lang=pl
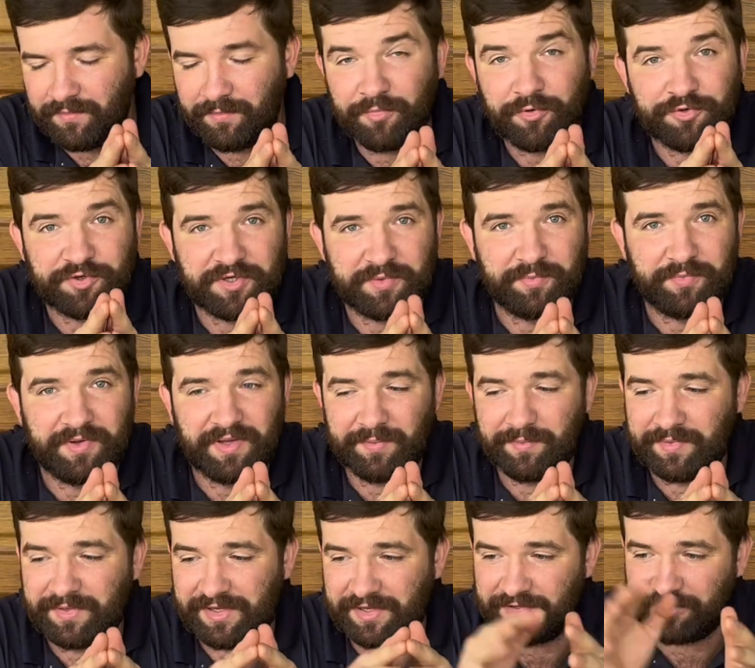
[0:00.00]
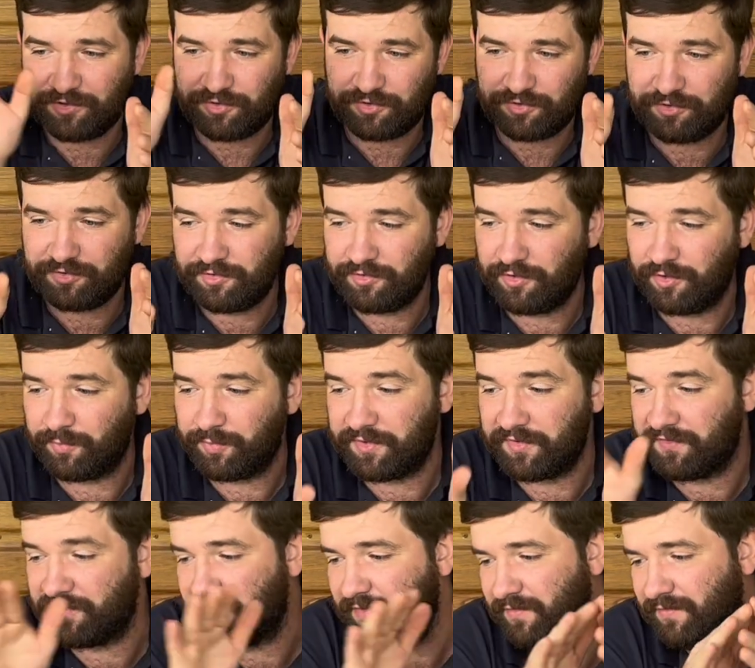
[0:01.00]
Potrzebujemy jakiś
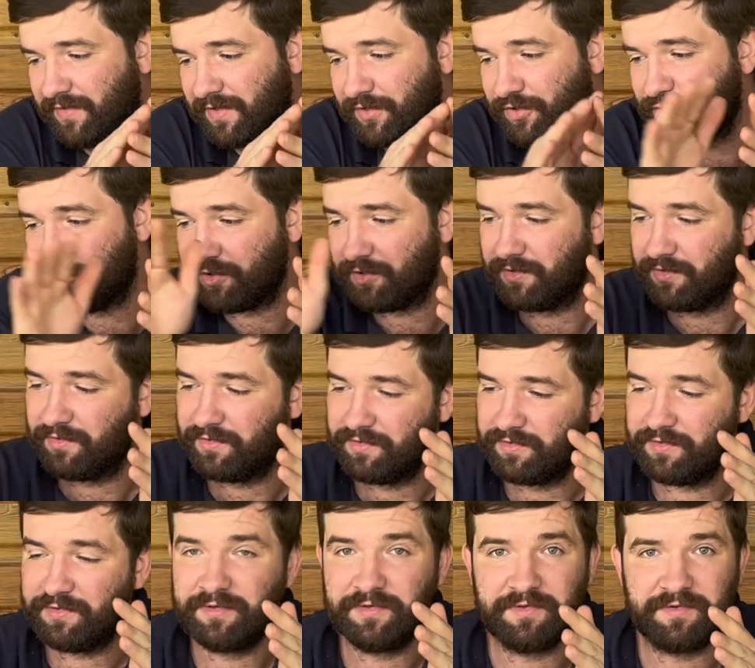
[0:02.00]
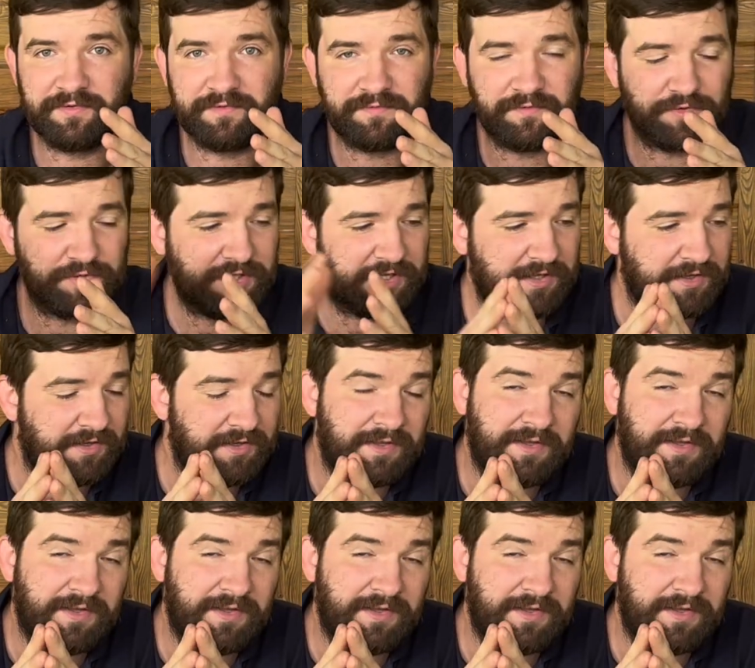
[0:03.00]
opryskiwacz, wodę,